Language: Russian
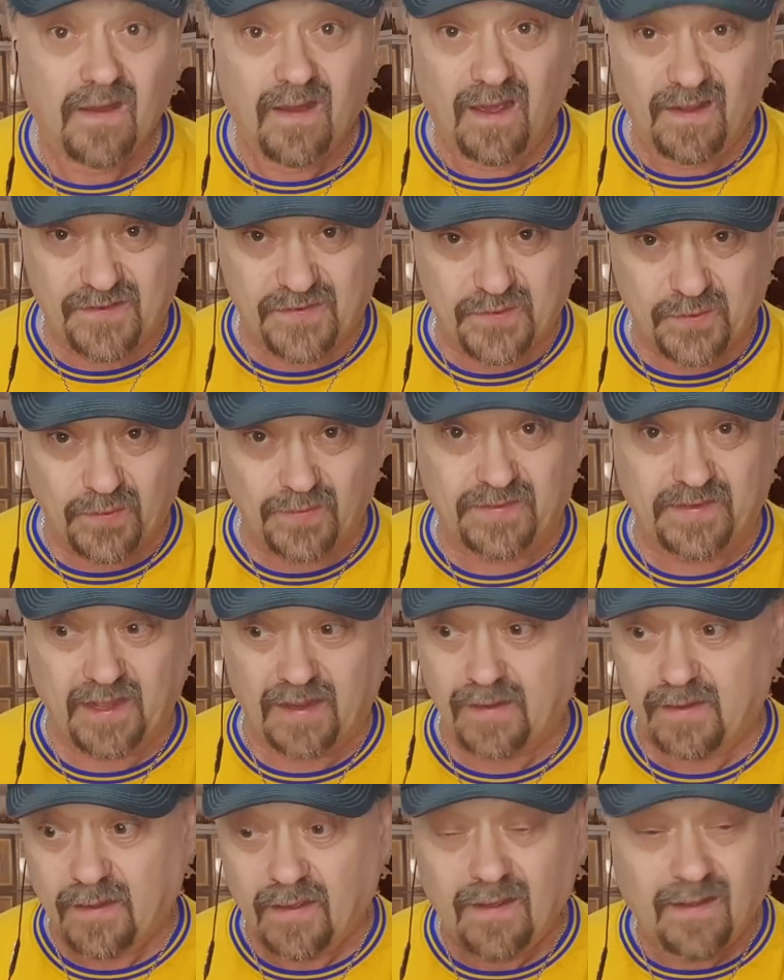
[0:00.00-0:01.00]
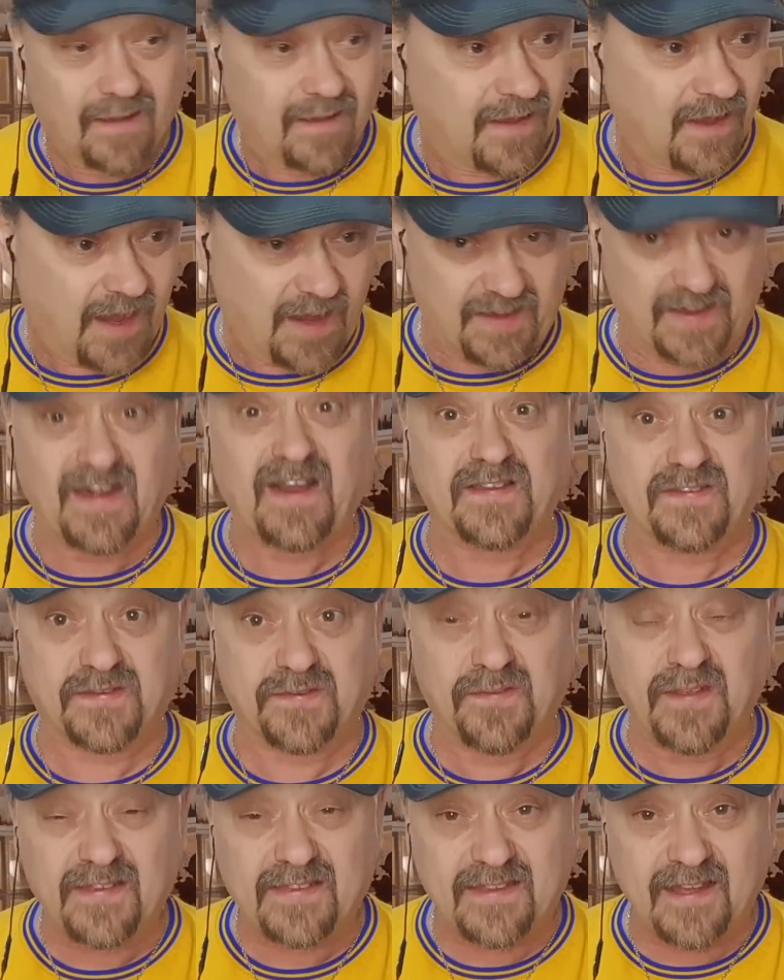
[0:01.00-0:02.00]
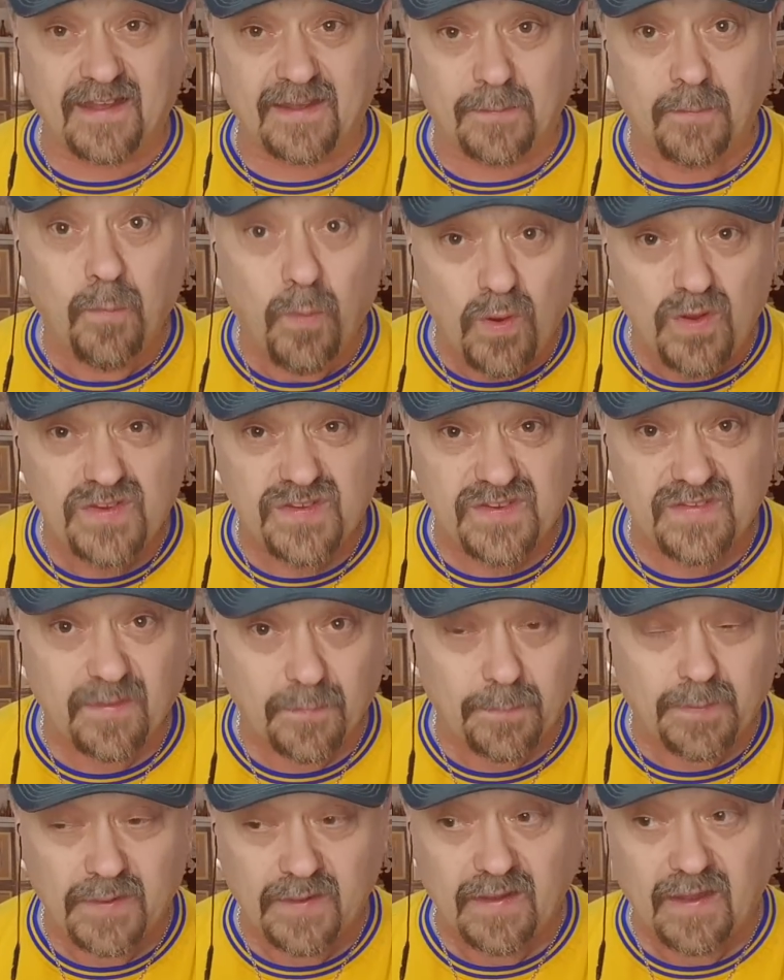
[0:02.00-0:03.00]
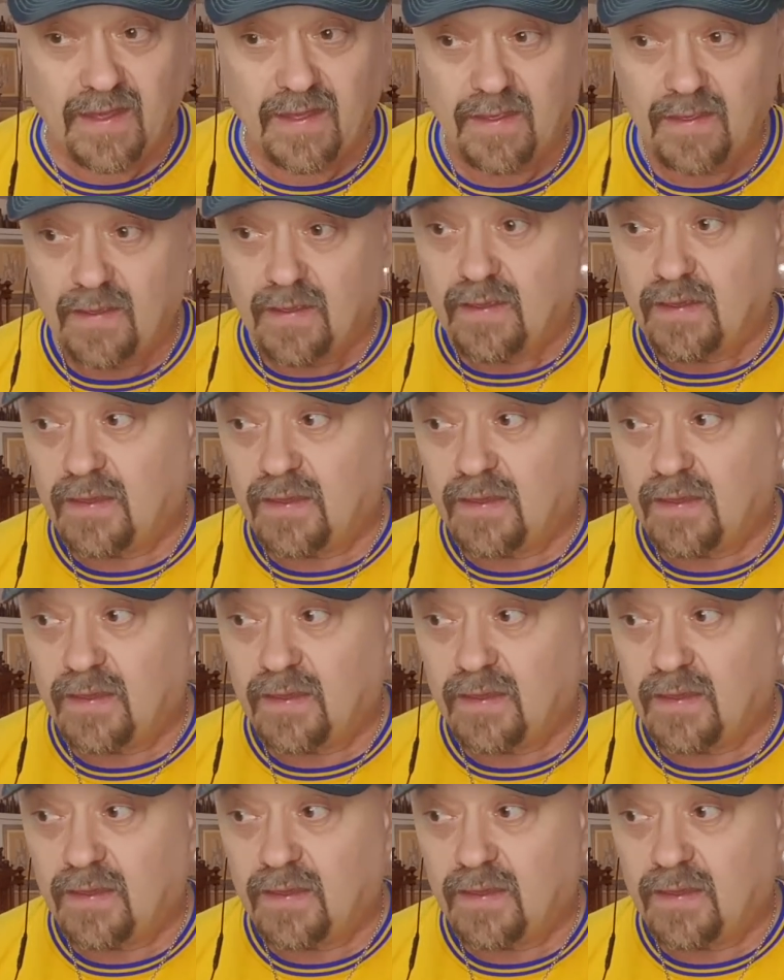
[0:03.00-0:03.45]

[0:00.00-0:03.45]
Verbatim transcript: А что, так «А разве так можно было?